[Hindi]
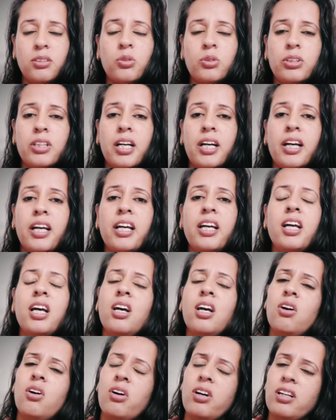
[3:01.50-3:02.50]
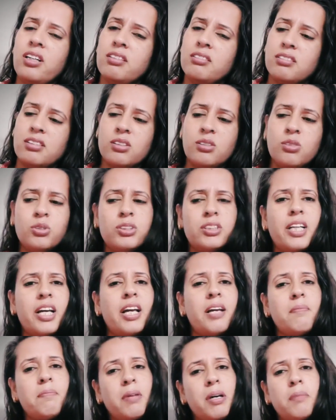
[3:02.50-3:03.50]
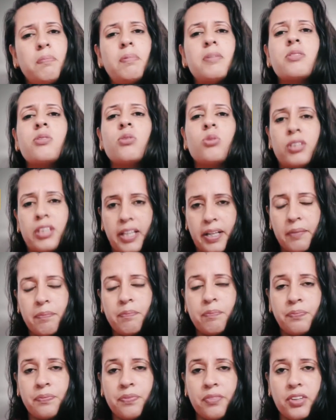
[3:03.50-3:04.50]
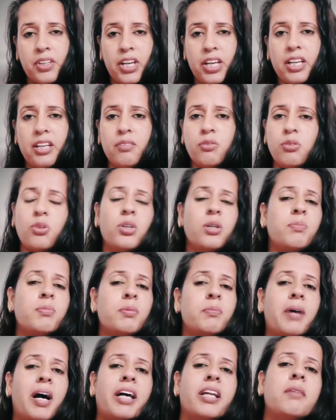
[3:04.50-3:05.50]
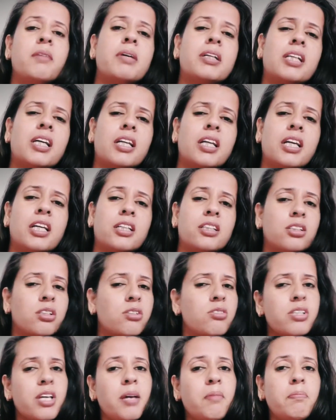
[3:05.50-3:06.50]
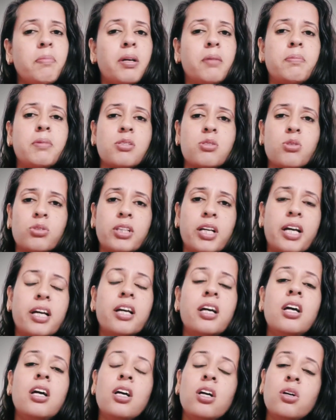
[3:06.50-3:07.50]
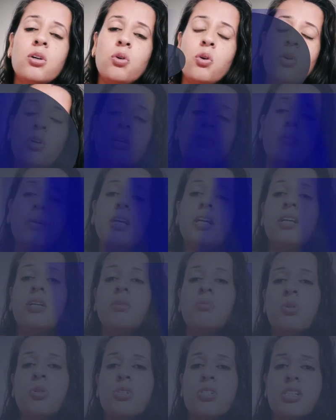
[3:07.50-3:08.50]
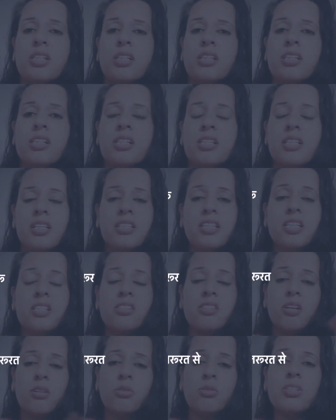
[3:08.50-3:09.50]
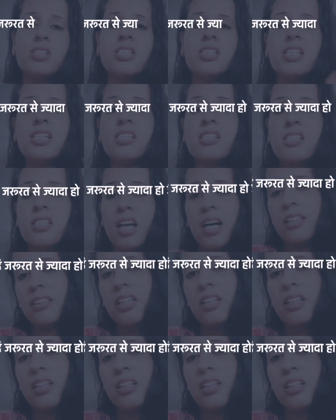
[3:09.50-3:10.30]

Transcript: होता है और उसका एक पर्पज़ होता है ठीक है वो कोई बीमारी पैदा नहीं करता उसका एक पर्पज़ होता है कोई भी इमोशन यदि ज़रूरत से ज़्यादा